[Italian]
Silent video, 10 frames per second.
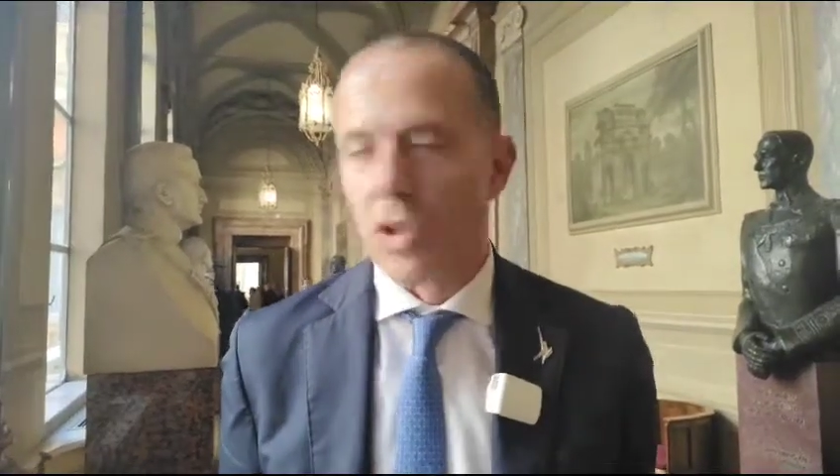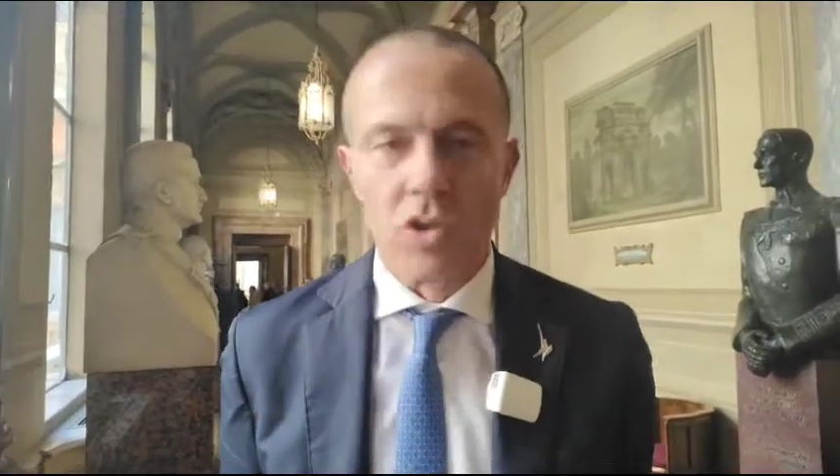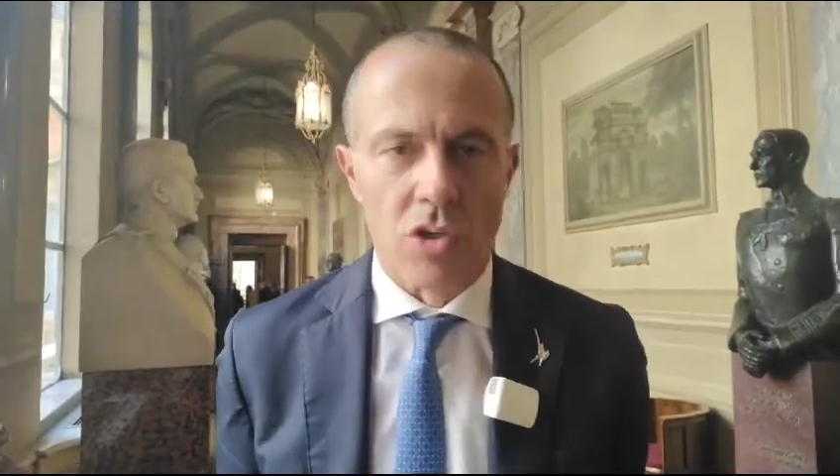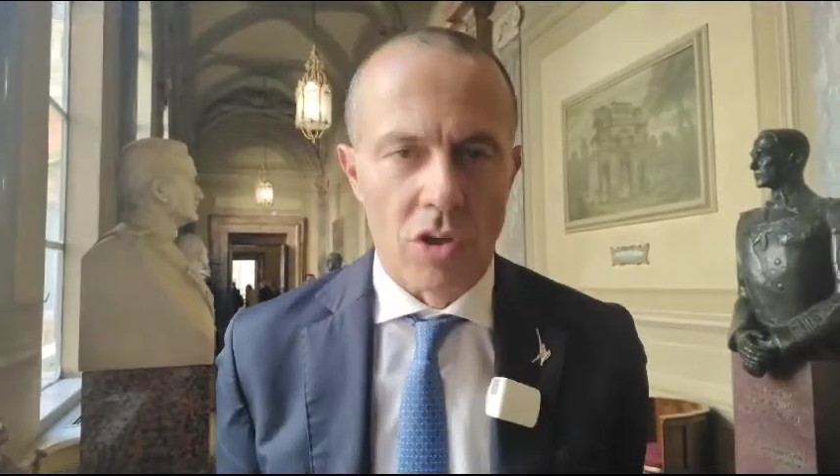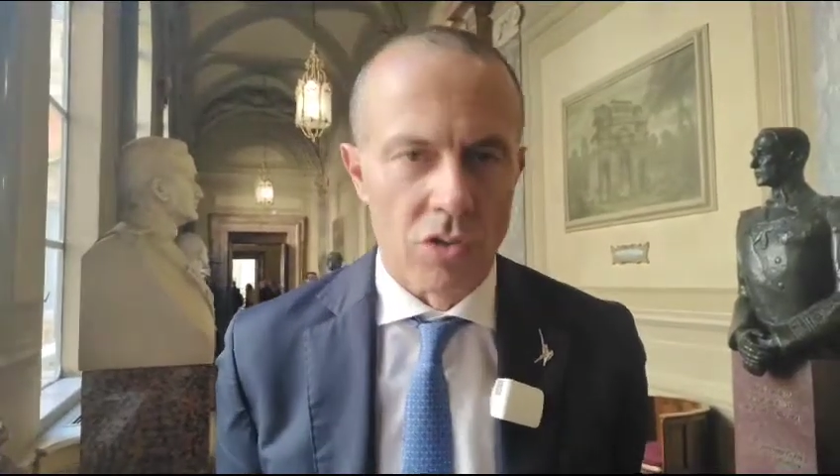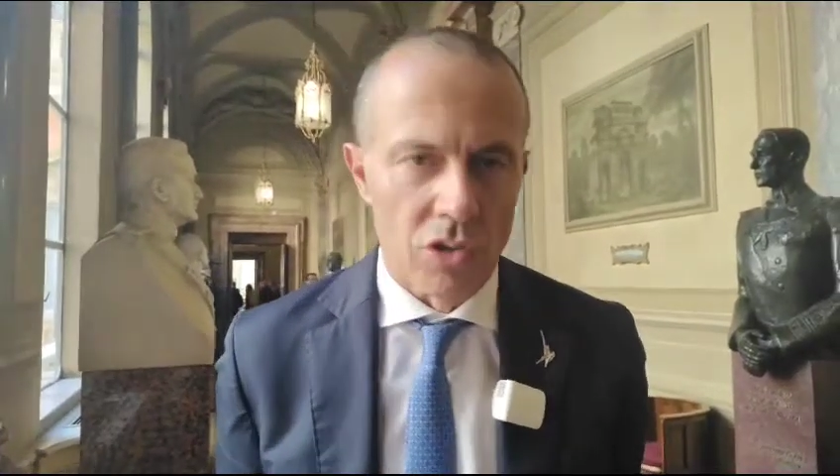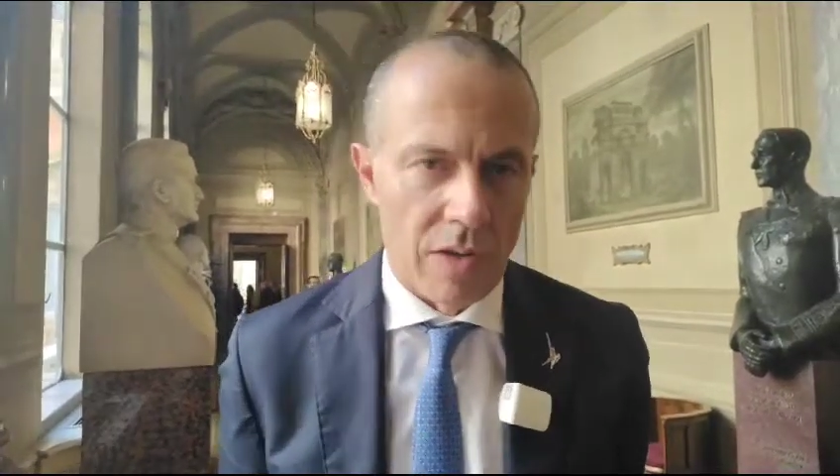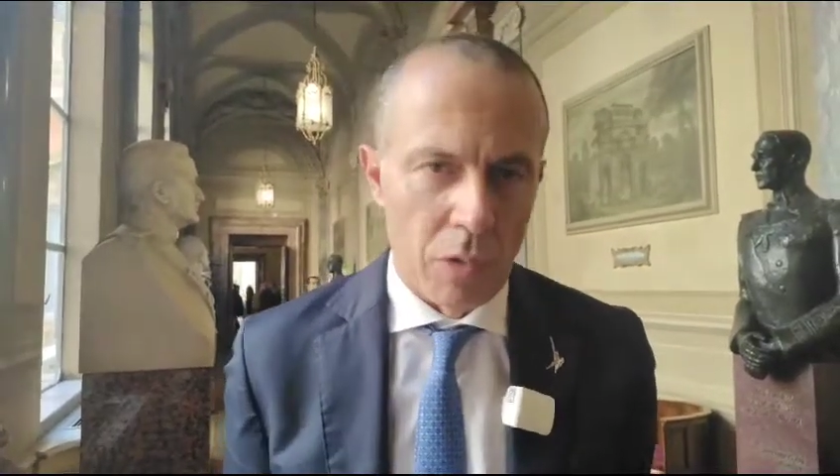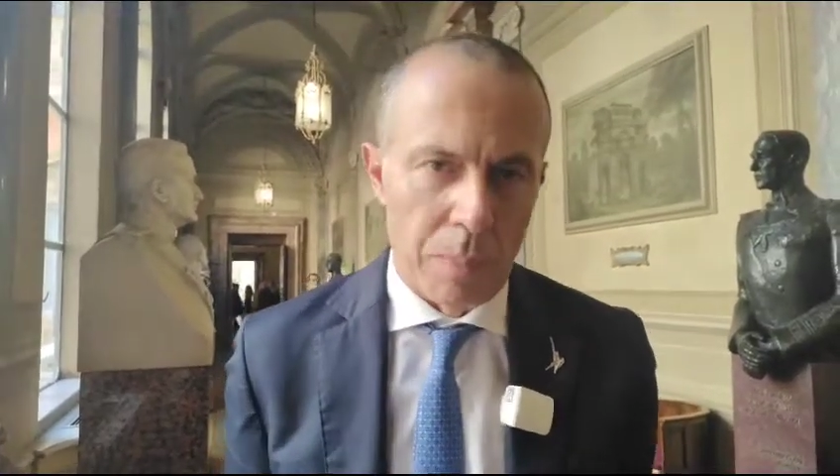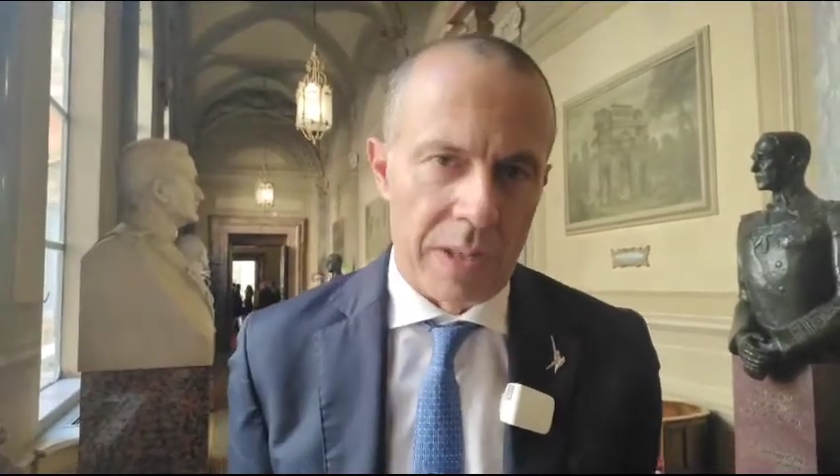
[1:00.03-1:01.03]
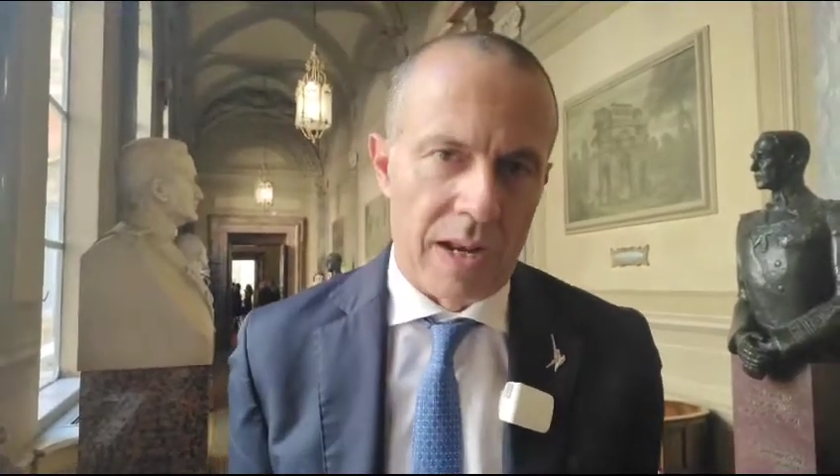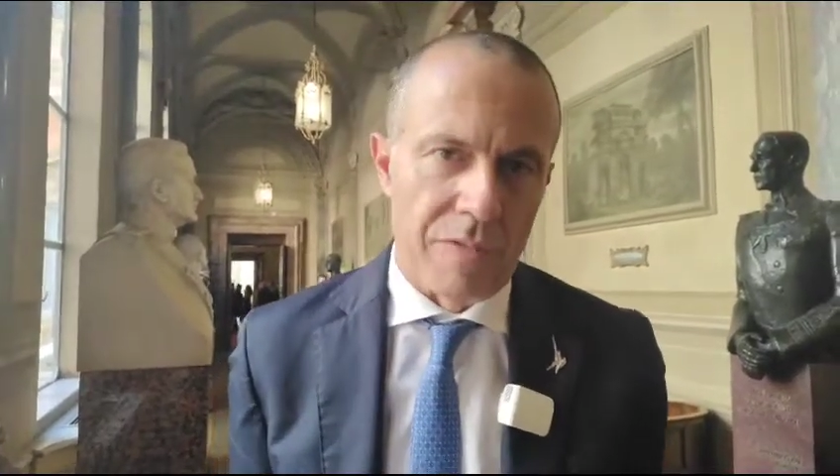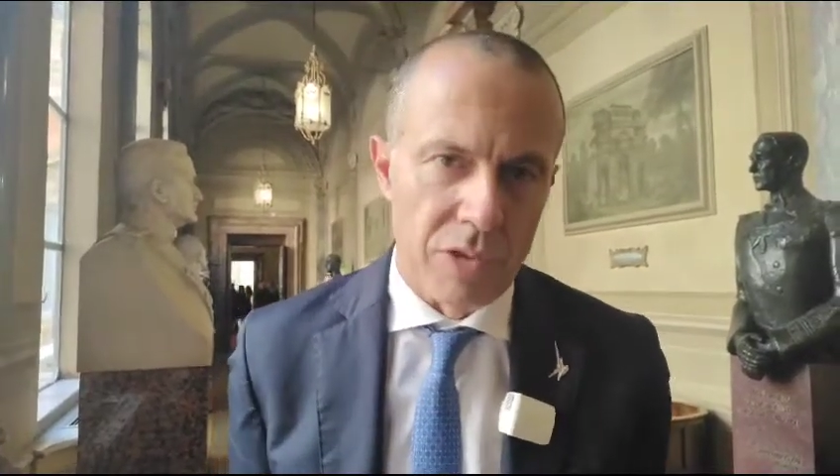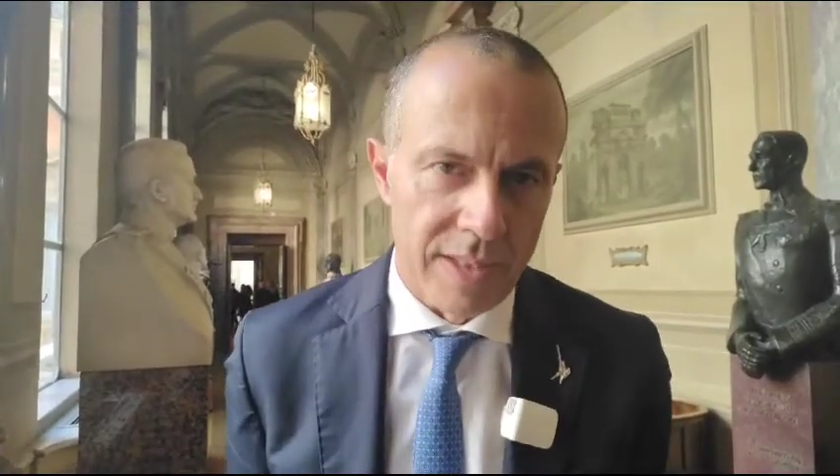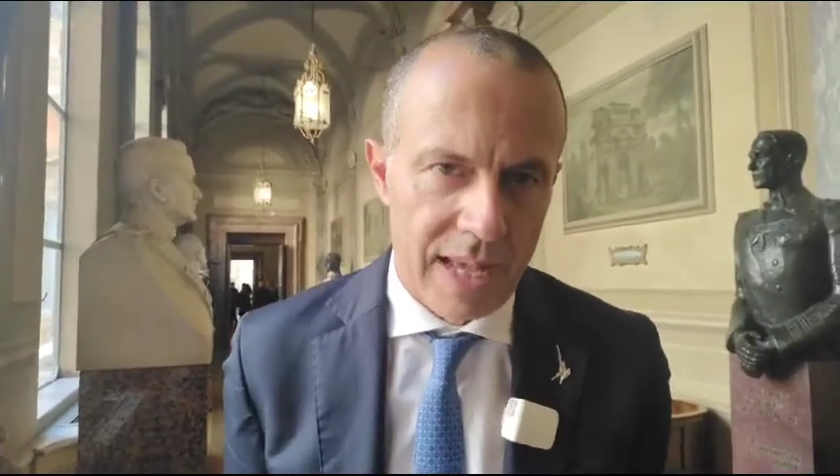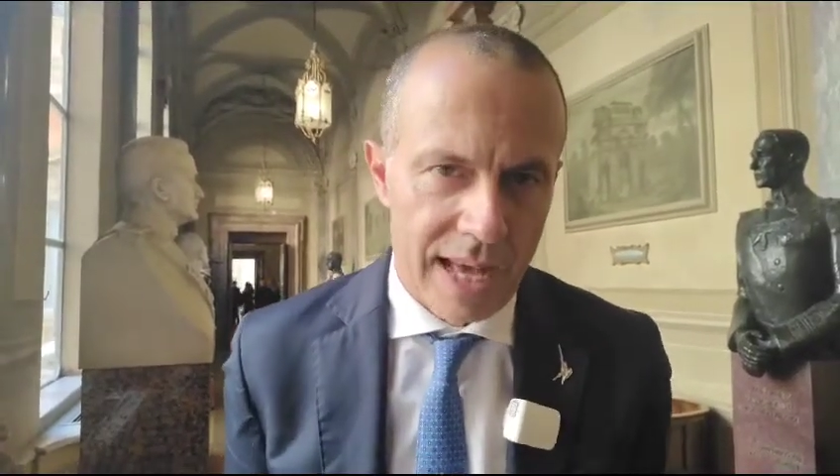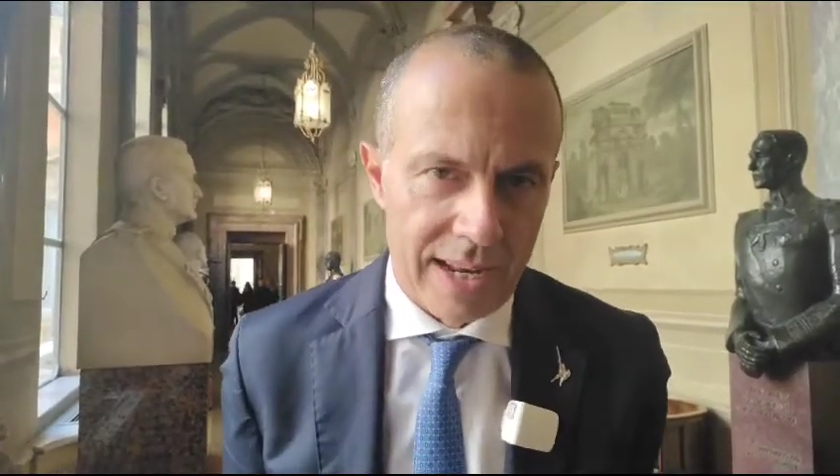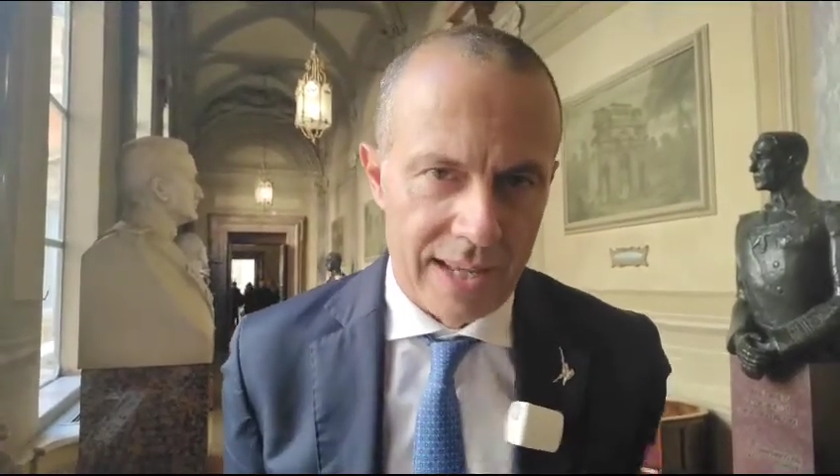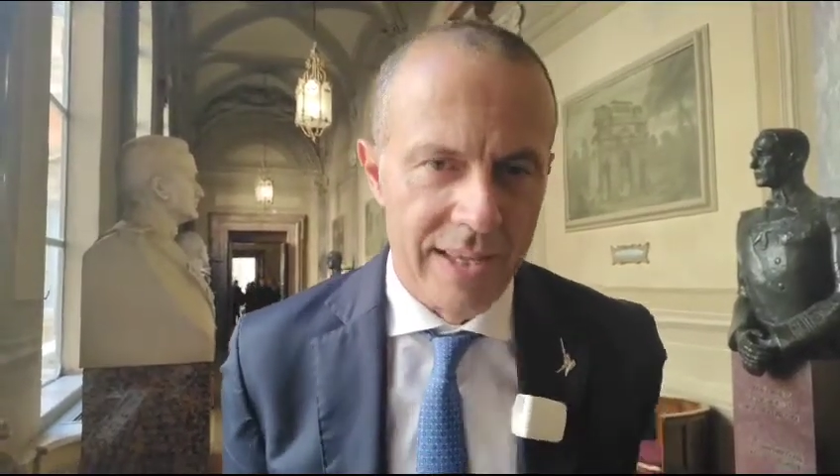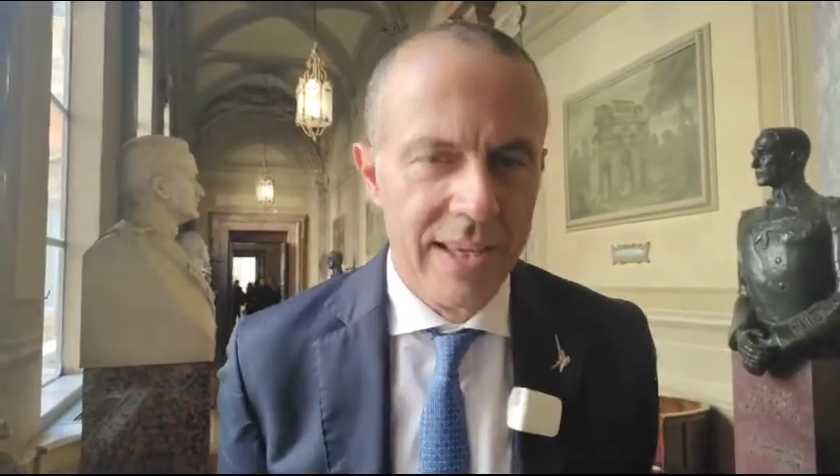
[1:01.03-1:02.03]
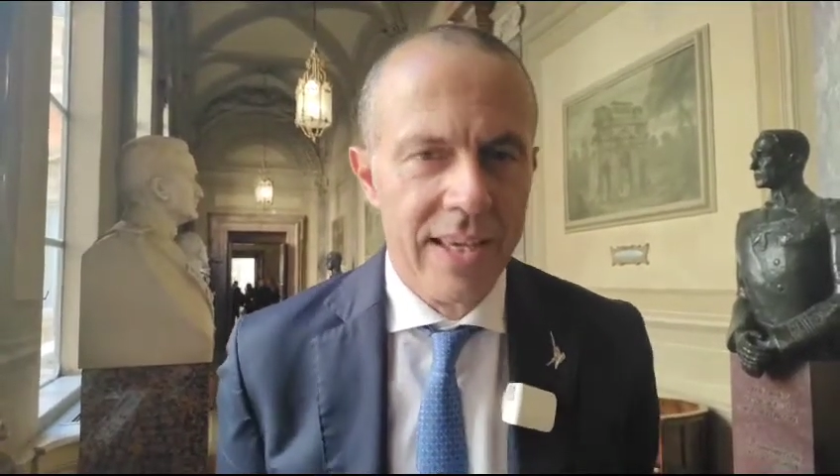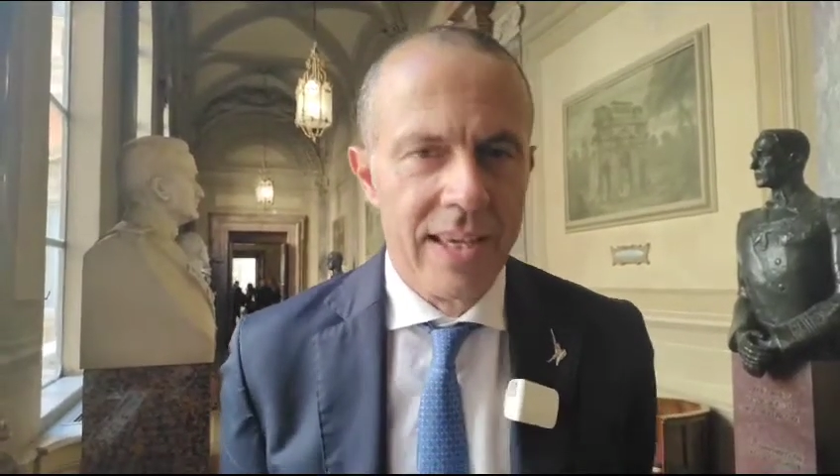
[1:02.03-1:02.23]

di solito servono per rafforzare